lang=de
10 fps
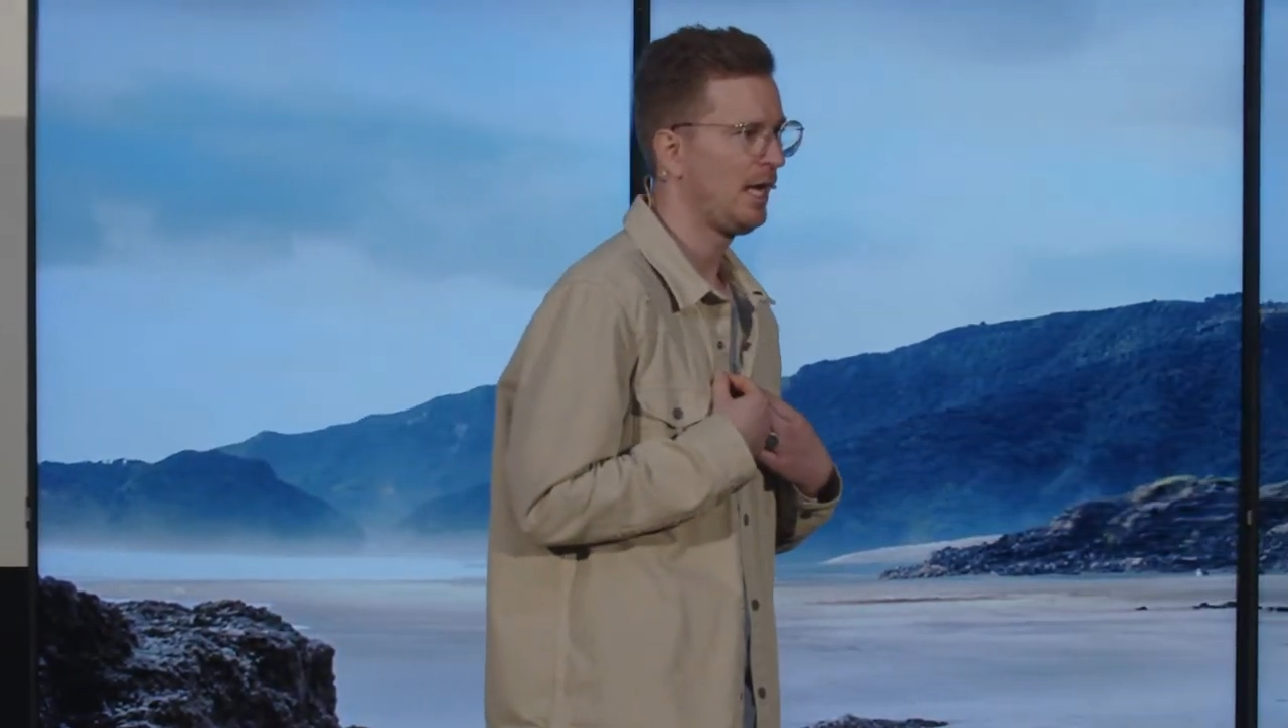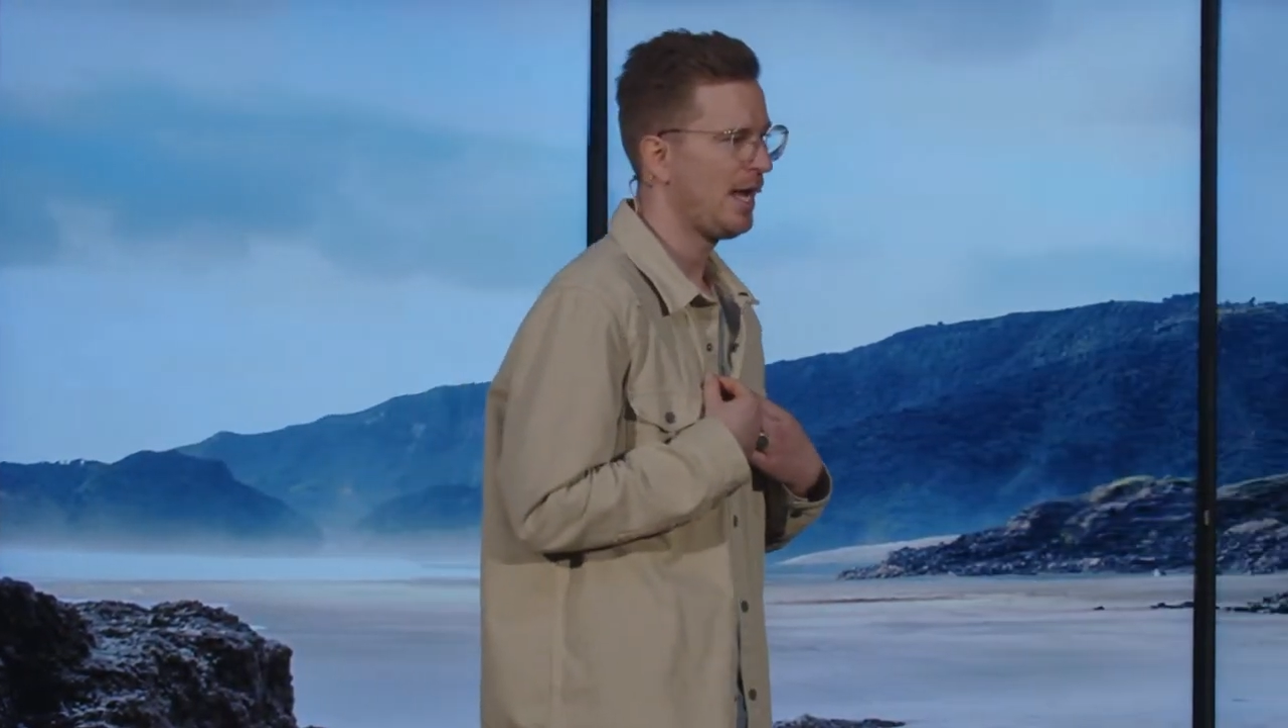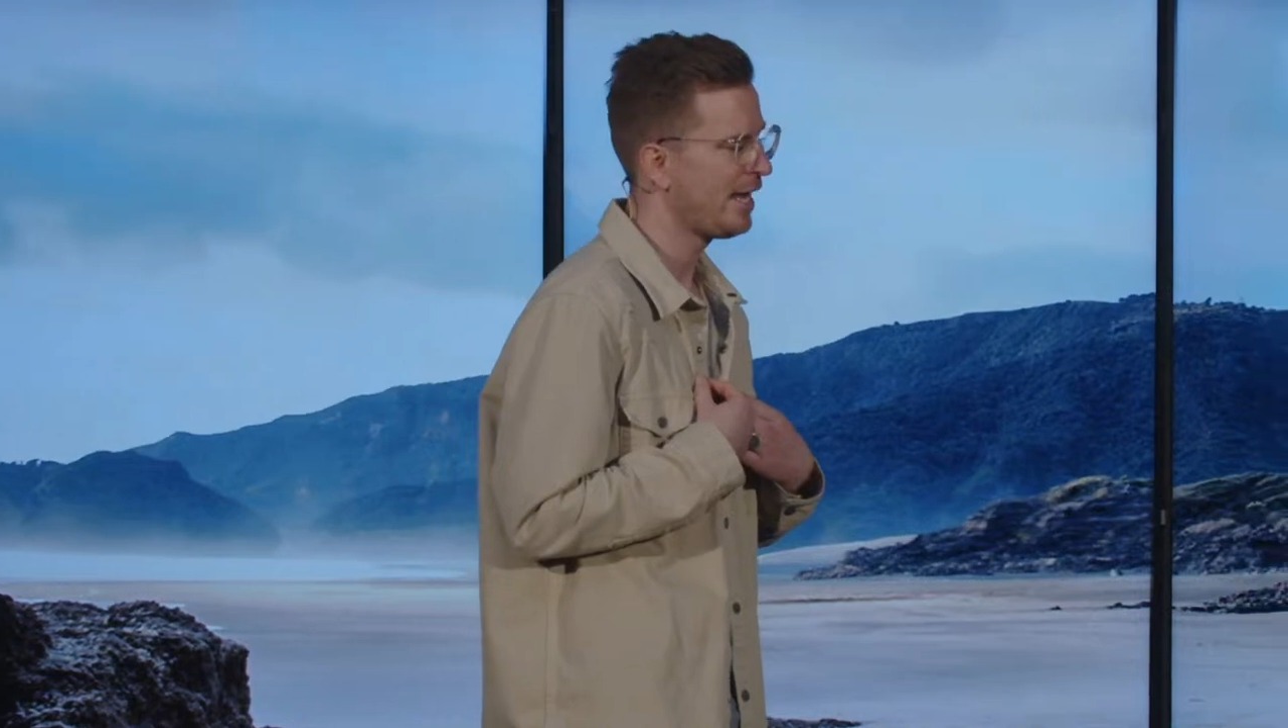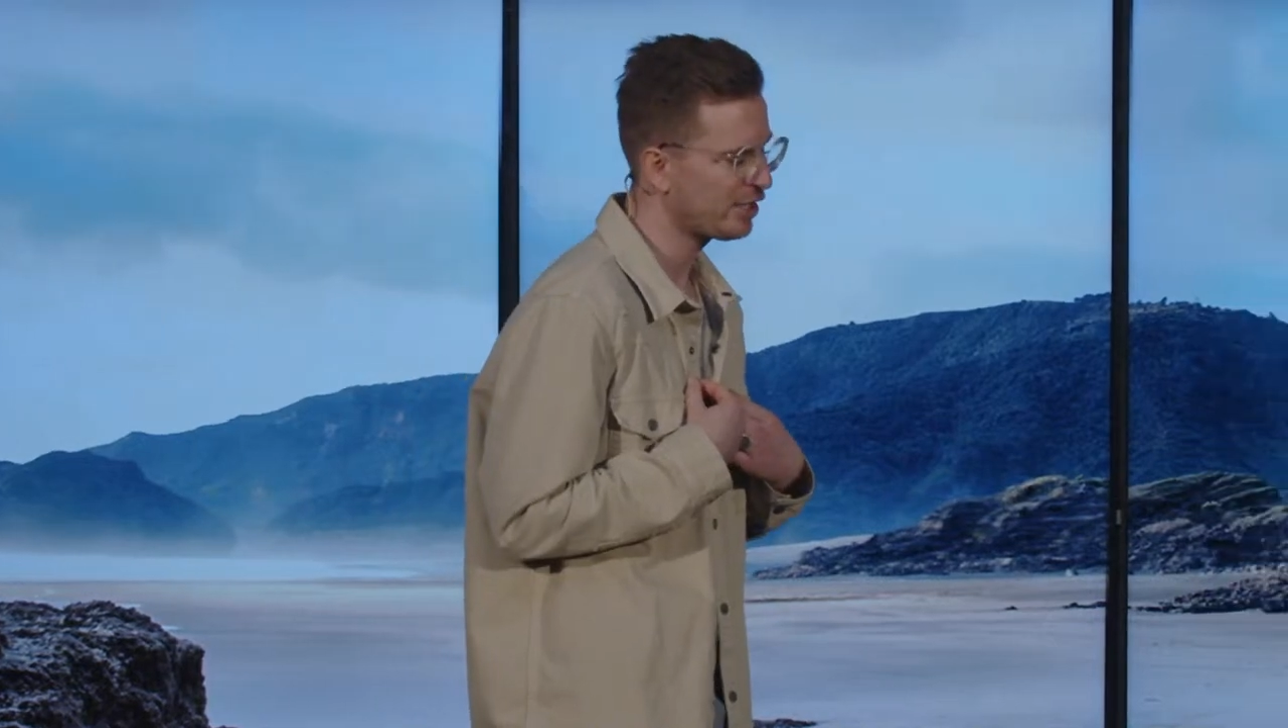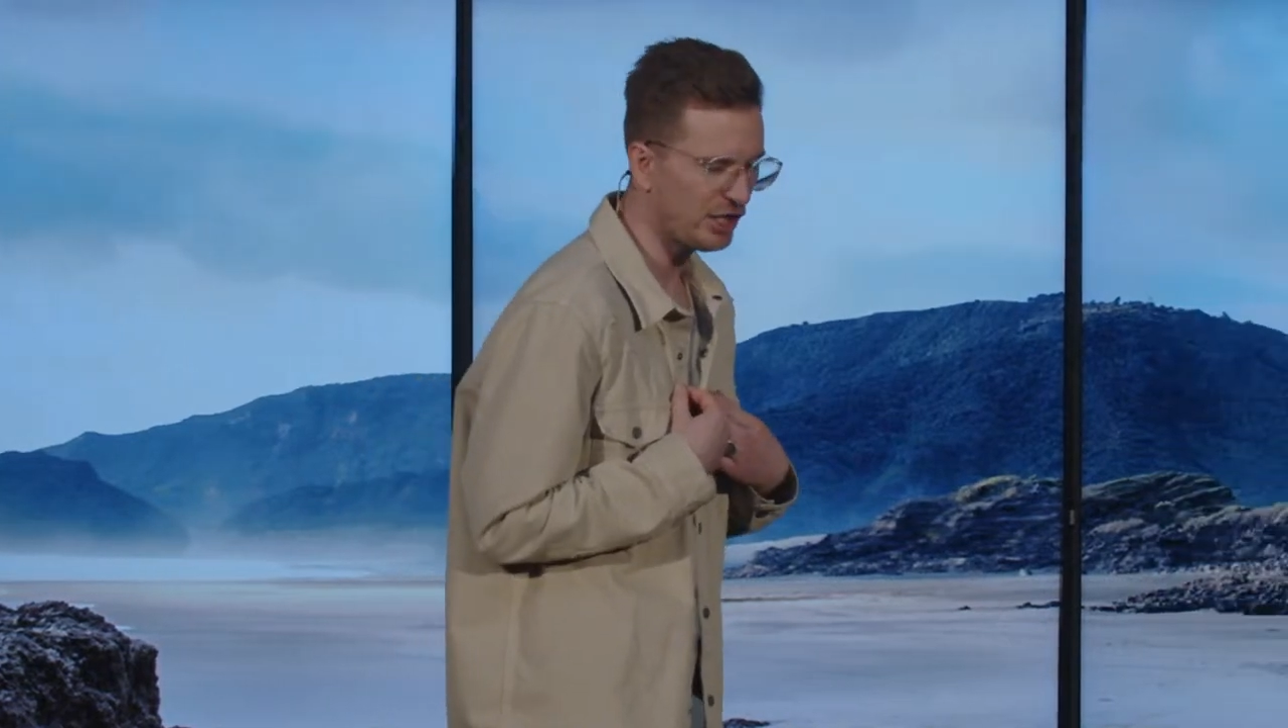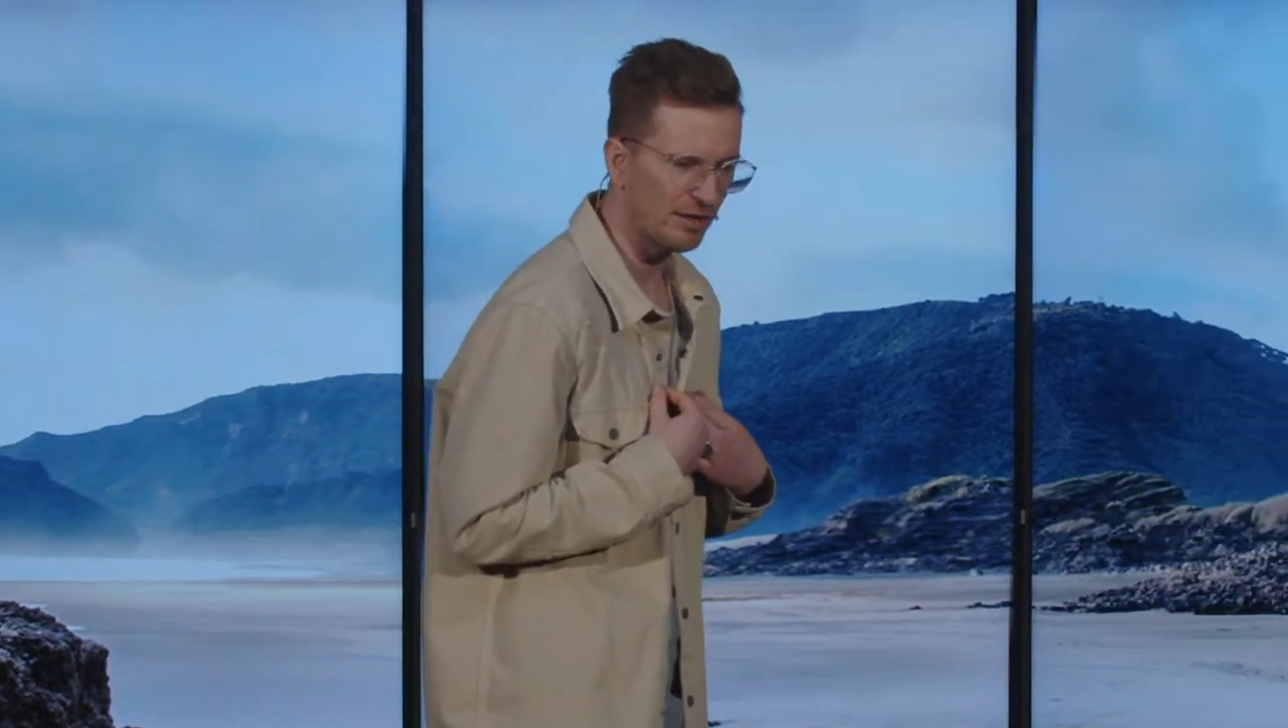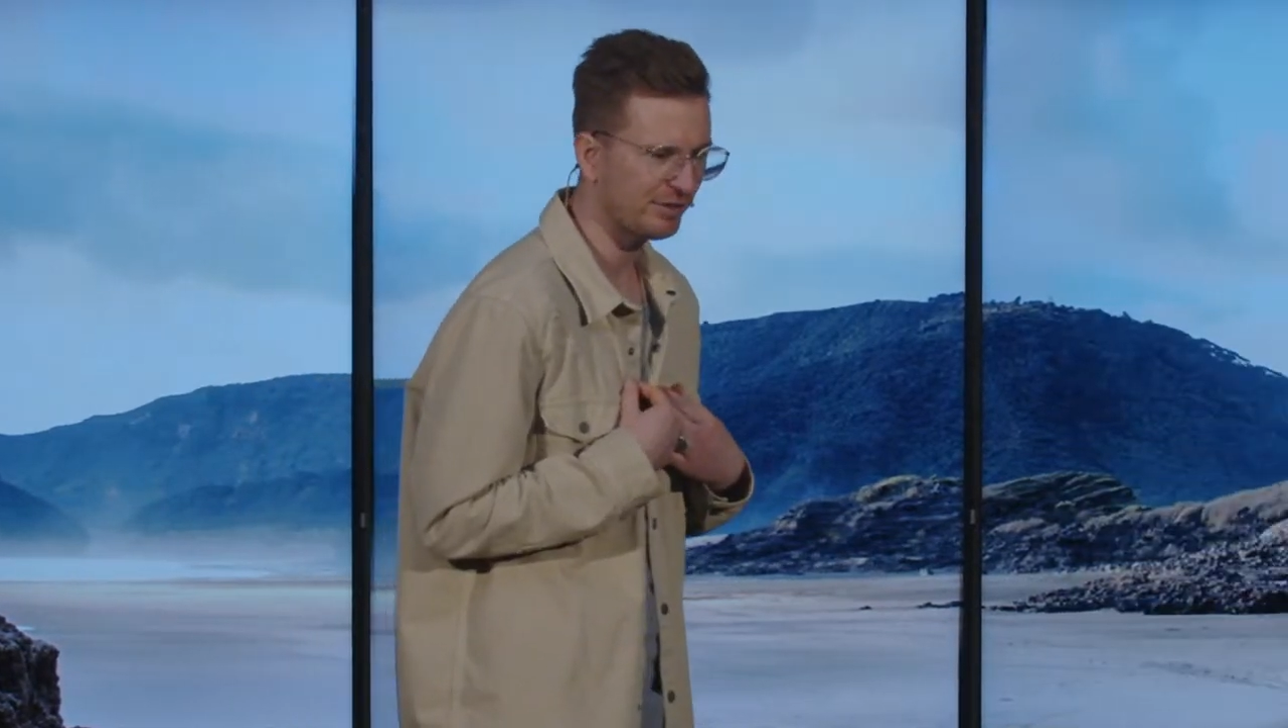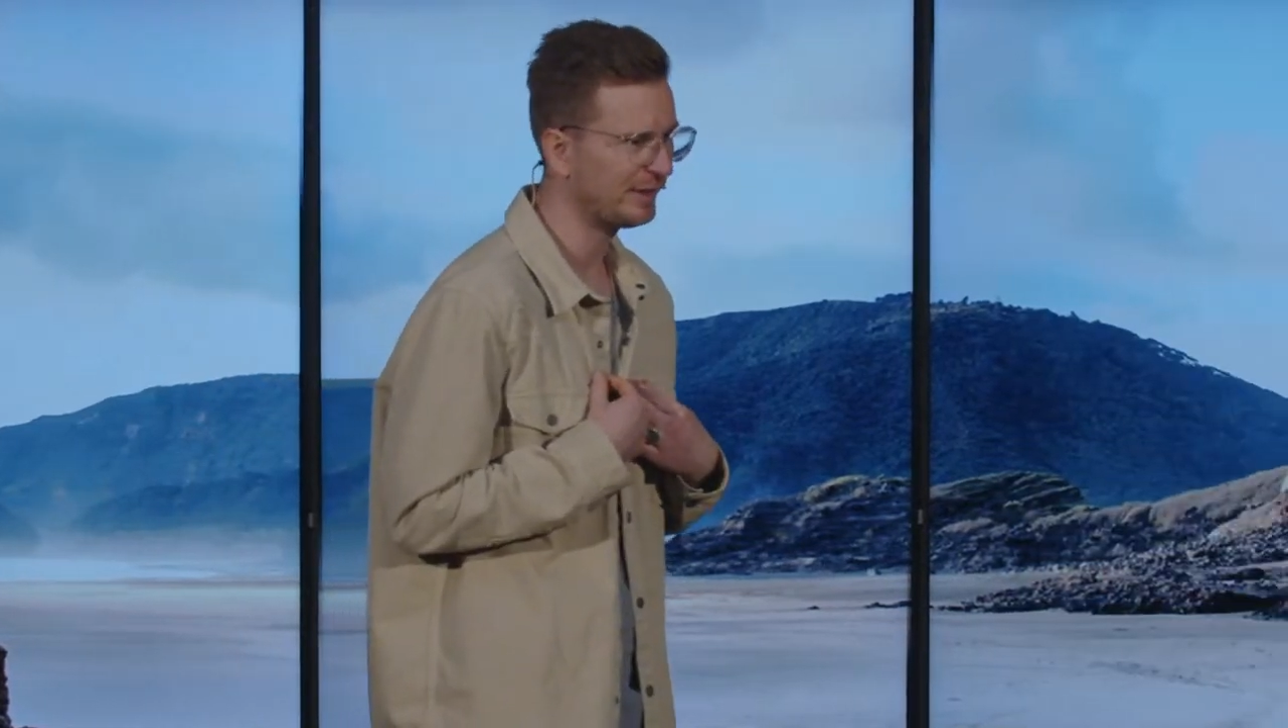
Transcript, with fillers: Ich schaff's